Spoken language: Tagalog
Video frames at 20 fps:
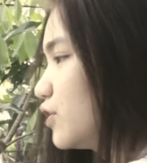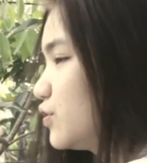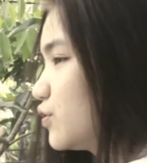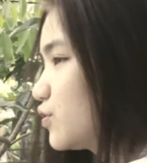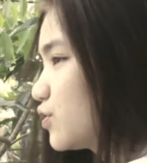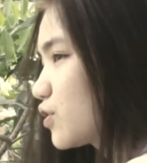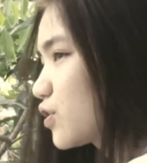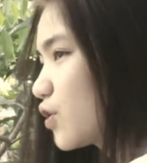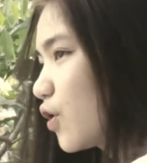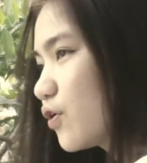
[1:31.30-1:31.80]
yung
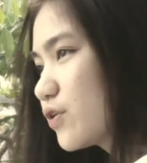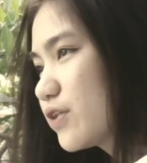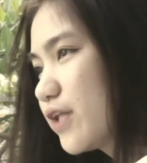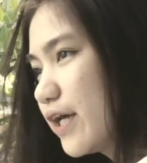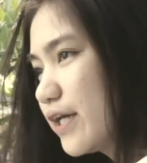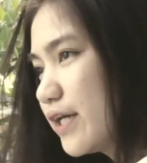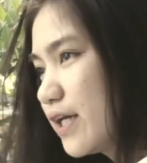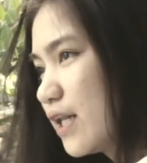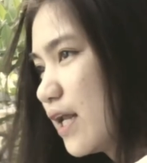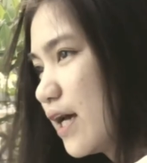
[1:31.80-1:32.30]
totoong
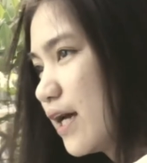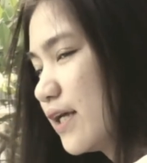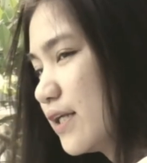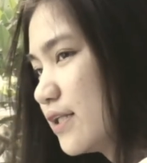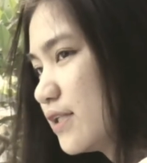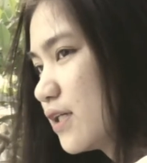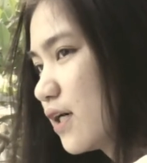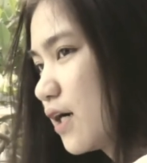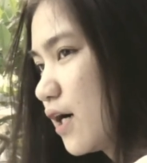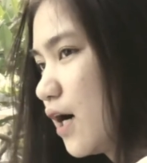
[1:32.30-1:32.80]

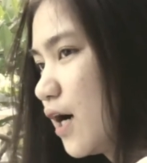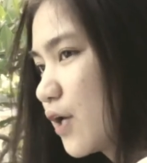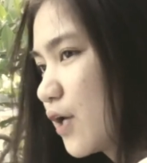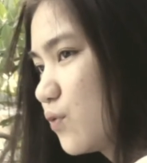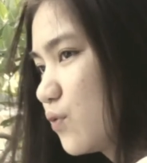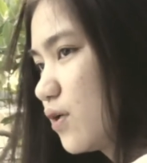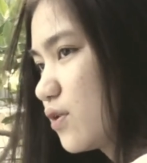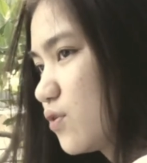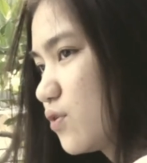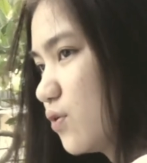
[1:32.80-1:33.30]
dahilan ng
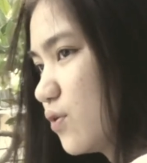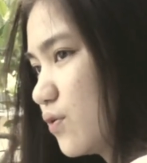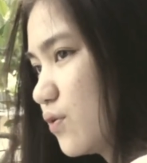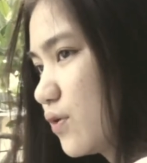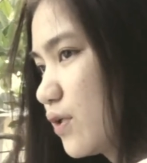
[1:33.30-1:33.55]
araw na to,